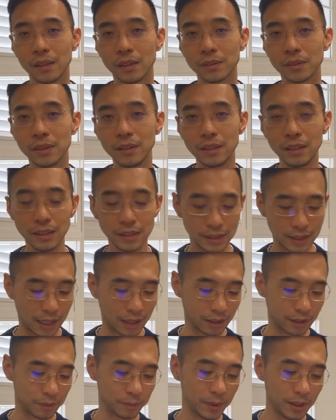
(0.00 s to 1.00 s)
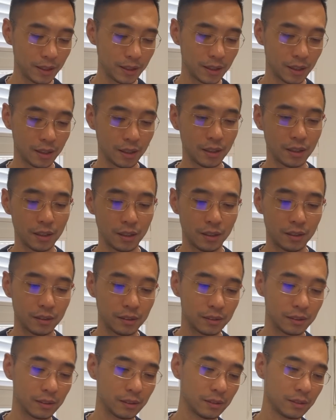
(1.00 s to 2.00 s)
所以你讲什么
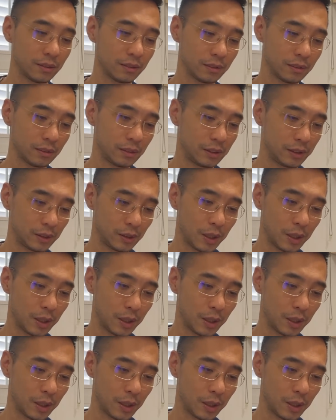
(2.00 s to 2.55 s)
人